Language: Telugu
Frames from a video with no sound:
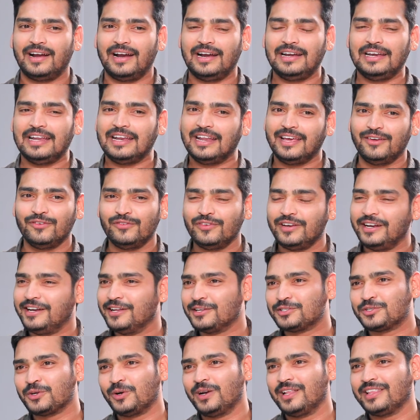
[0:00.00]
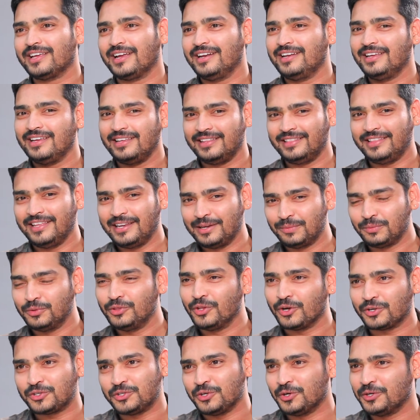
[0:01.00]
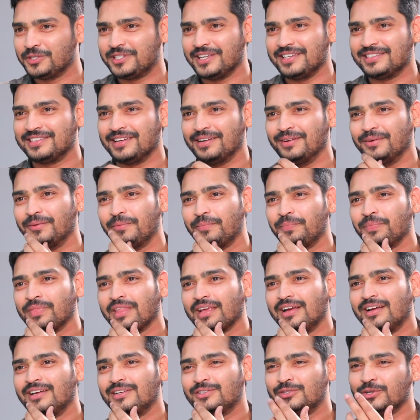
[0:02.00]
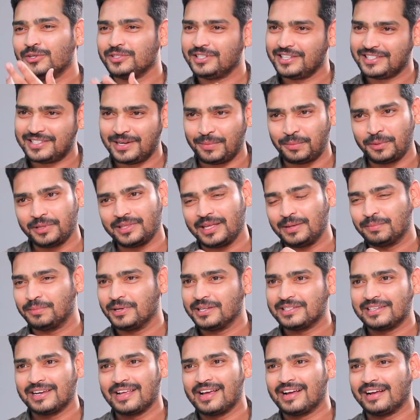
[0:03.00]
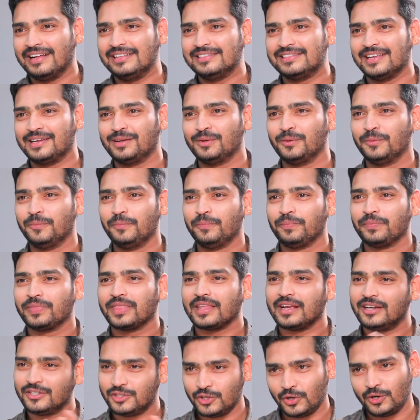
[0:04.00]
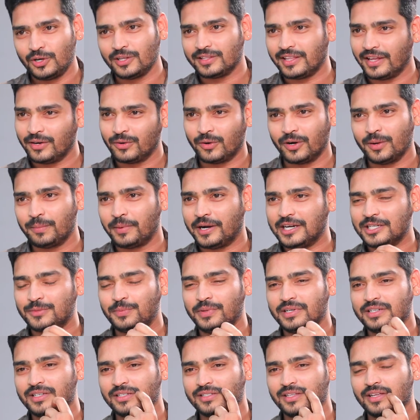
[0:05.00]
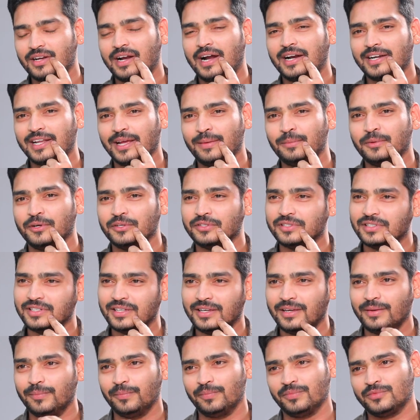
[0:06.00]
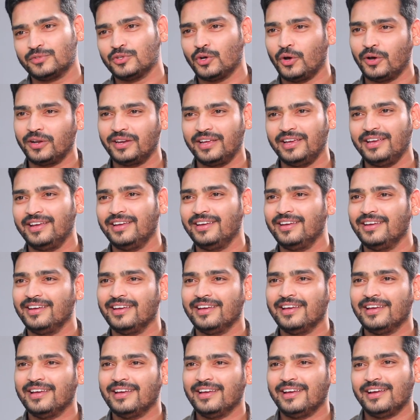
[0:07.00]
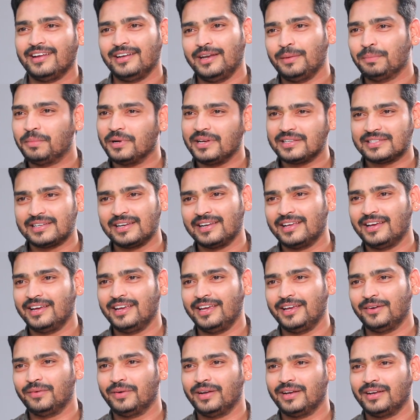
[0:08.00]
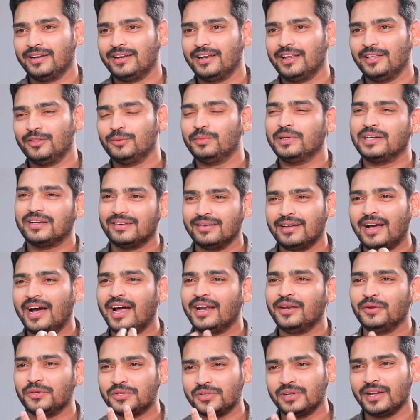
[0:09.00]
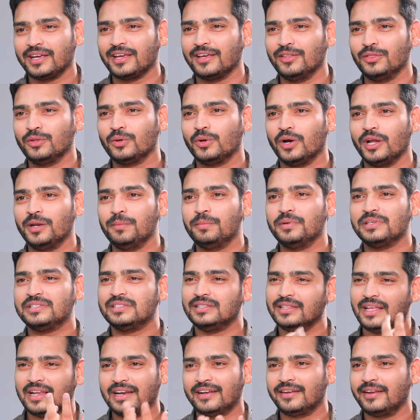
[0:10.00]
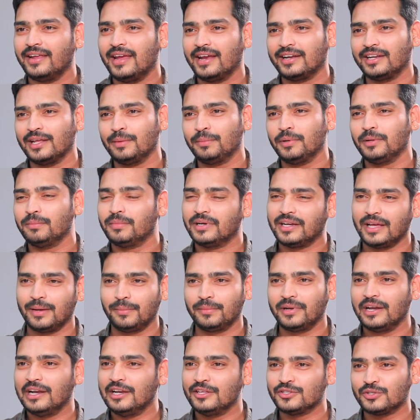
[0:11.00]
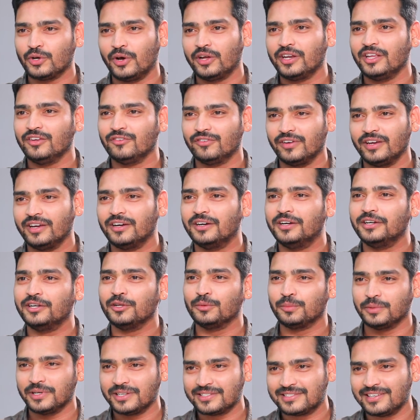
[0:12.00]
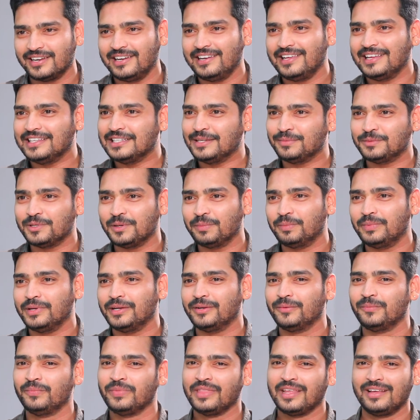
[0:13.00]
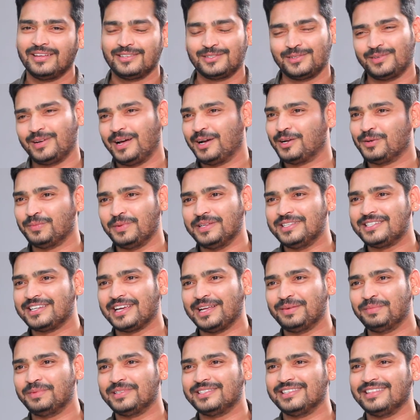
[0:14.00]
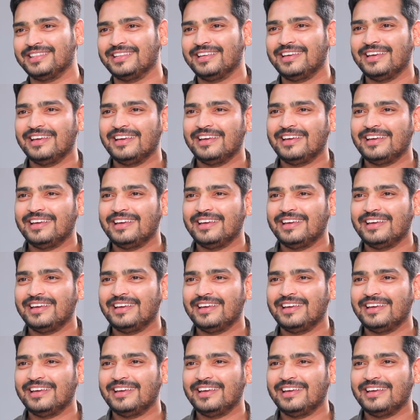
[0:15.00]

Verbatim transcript: అండ్ నేను ఈ వీడియోస్ చూడలేదు కానీ దీనికి ముందు ఒక షో చేశాను షో చేసినప్పుడు తను పర్సనల్గా కలిశారు షోలో తను కూడా పార్టిసిపేట్ చేశారు ఆ టైంలో వచ్చి సారీ నేను పర్సనల్గా ఏమనలేదు బట్ ఆ నిమిషం నాకు ఎందుకు అనిపించింది అలా రియాక్ట్ అయిపోయాను బట్ ఐఎమ్ రియలీ సారీ ఇఫ్ ఐ హర్ట్ యూ పర్సనల్లీ అని చెప్పి చెప్పారు సో నాకు మంచిగా అనిపించింది